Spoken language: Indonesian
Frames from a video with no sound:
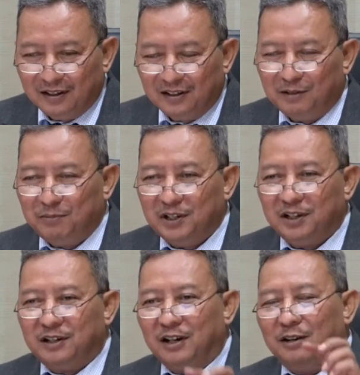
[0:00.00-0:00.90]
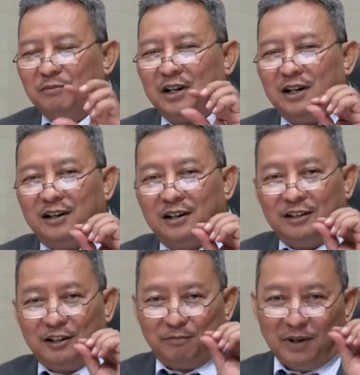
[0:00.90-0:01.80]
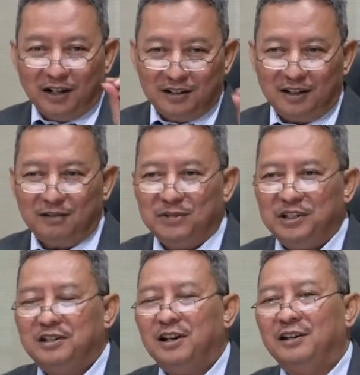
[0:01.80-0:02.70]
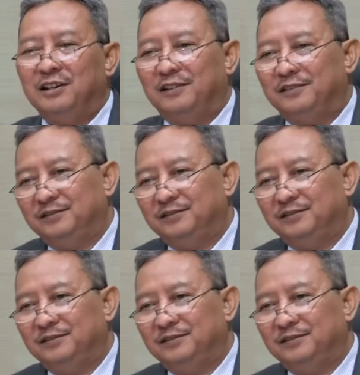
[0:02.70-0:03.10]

Tapi ke dalam keadaan terpaksa misalnya,